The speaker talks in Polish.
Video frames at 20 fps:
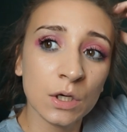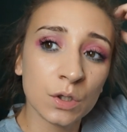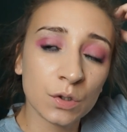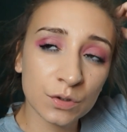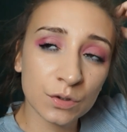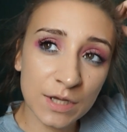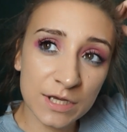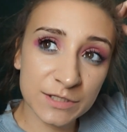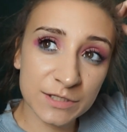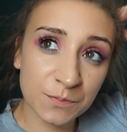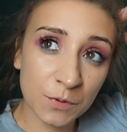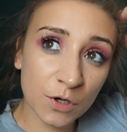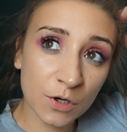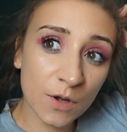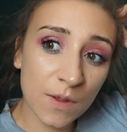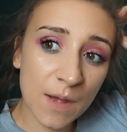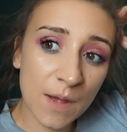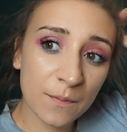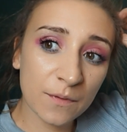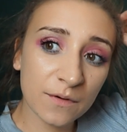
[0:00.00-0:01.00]
U nas
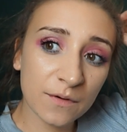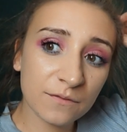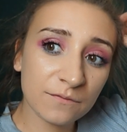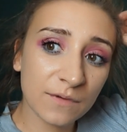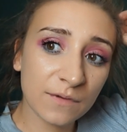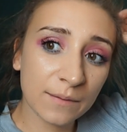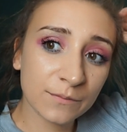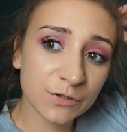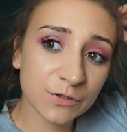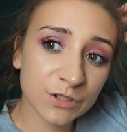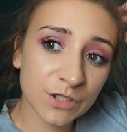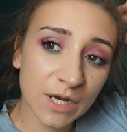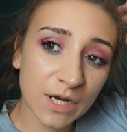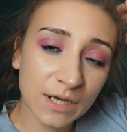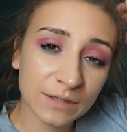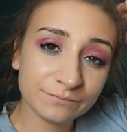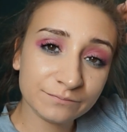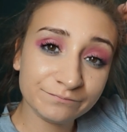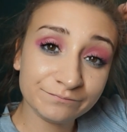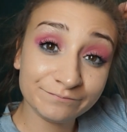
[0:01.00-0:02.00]
pogoda, powiem Wam,
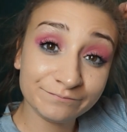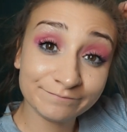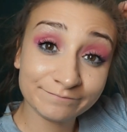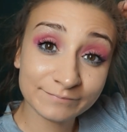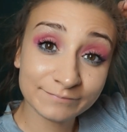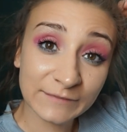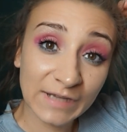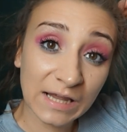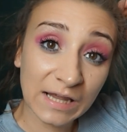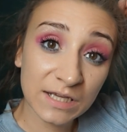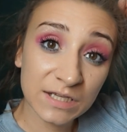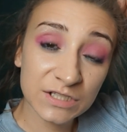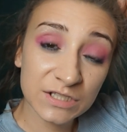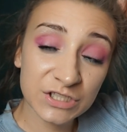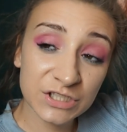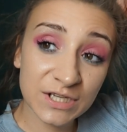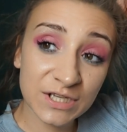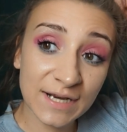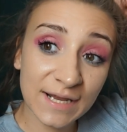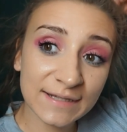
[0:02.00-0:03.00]
że
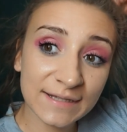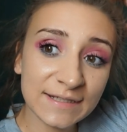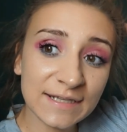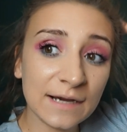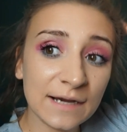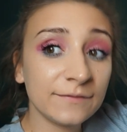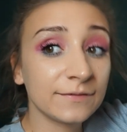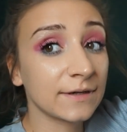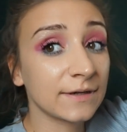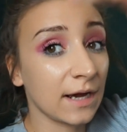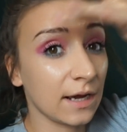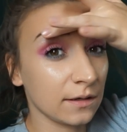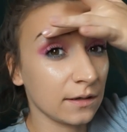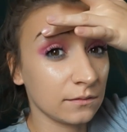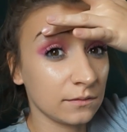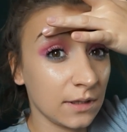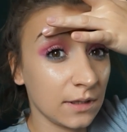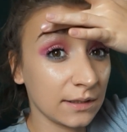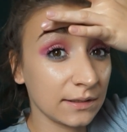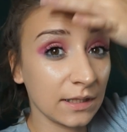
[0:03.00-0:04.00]
średniawka,
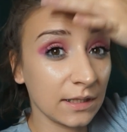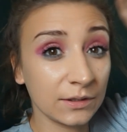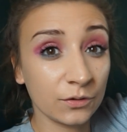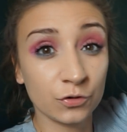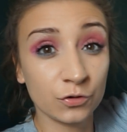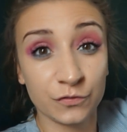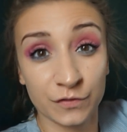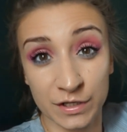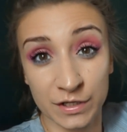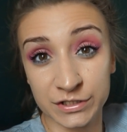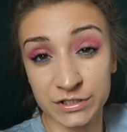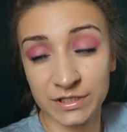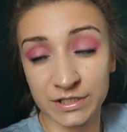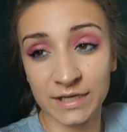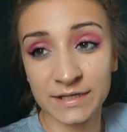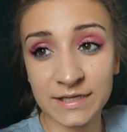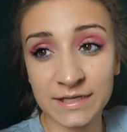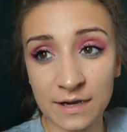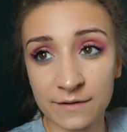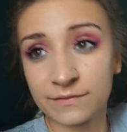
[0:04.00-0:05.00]
jak na tą chwilę
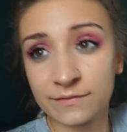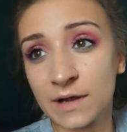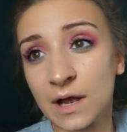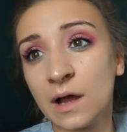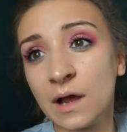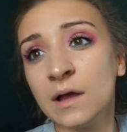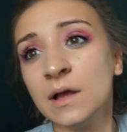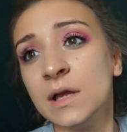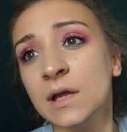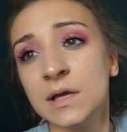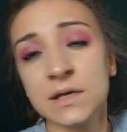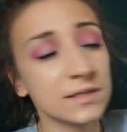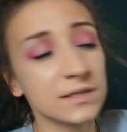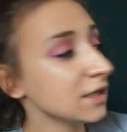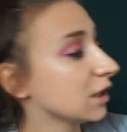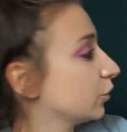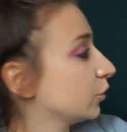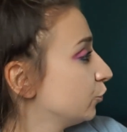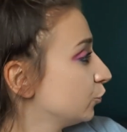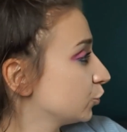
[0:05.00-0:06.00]
średniawka.
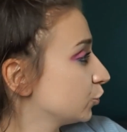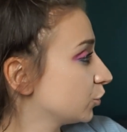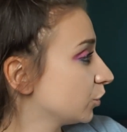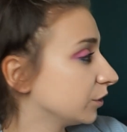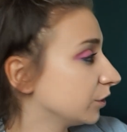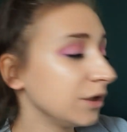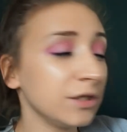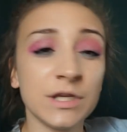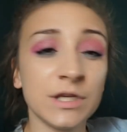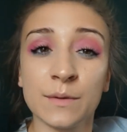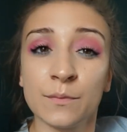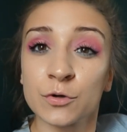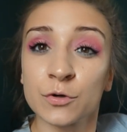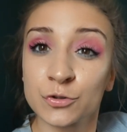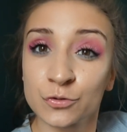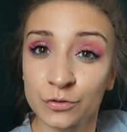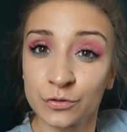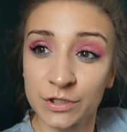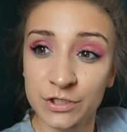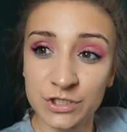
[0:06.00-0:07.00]
Zachmurzone niebo,
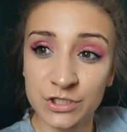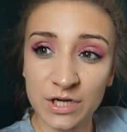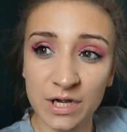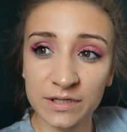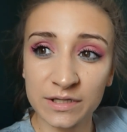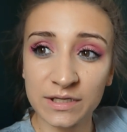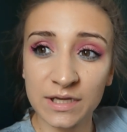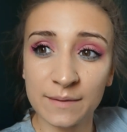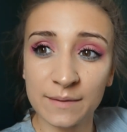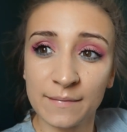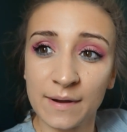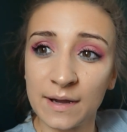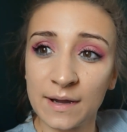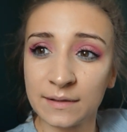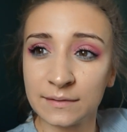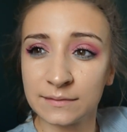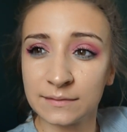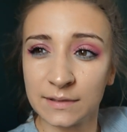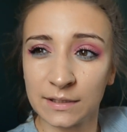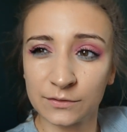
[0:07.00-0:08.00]
słoneczka nie
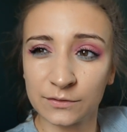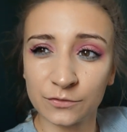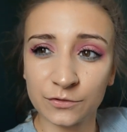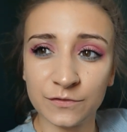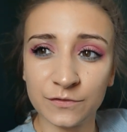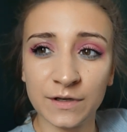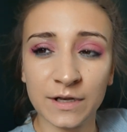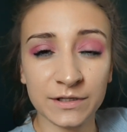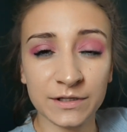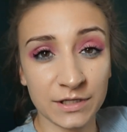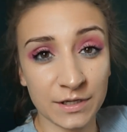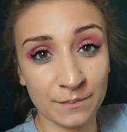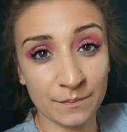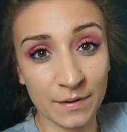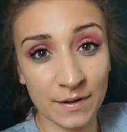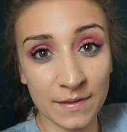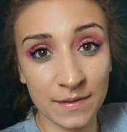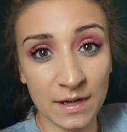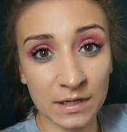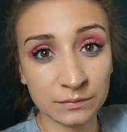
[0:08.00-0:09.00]
ma, na tą chwilę nie
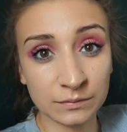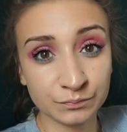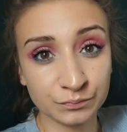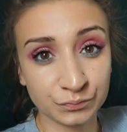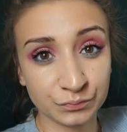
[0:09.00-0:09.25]
pada.